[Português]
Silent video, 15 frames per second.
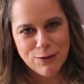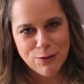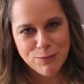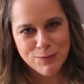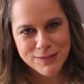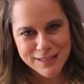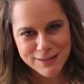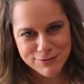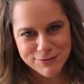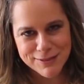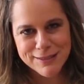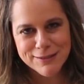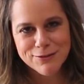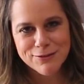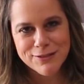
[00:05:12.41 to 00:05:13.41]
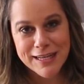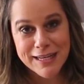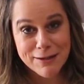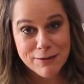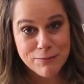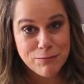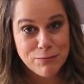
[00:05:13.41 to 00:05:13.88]
observando,
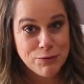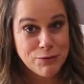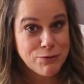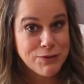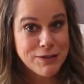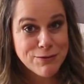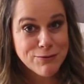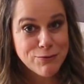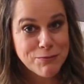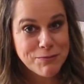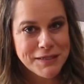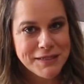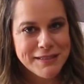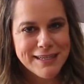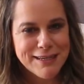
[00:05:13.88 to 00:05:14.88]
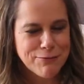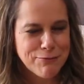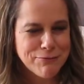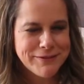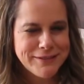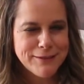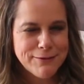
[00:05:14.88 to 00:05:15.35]
né, procurando compreender a
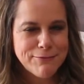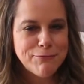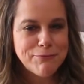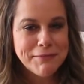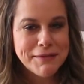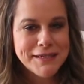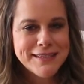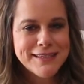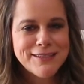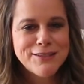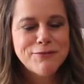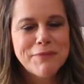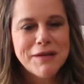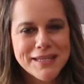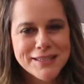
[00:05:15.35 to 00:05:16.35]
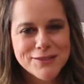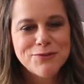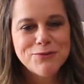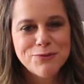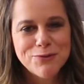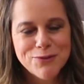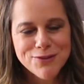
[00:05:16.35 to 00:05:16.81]
condição humana demais
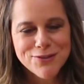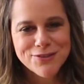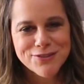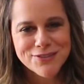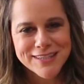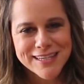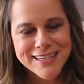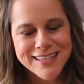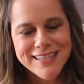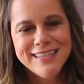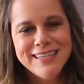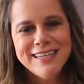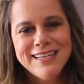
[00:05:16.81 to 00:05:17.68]
do outro, né,